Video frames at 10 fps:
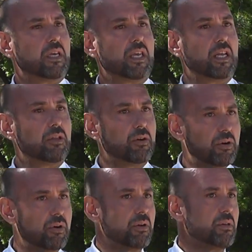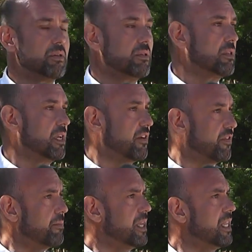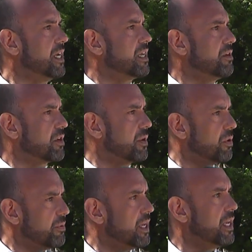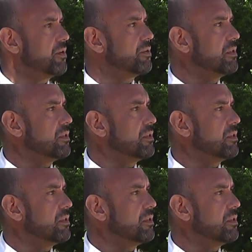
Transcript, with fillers: y el dolor de la familia, de los que volvieron,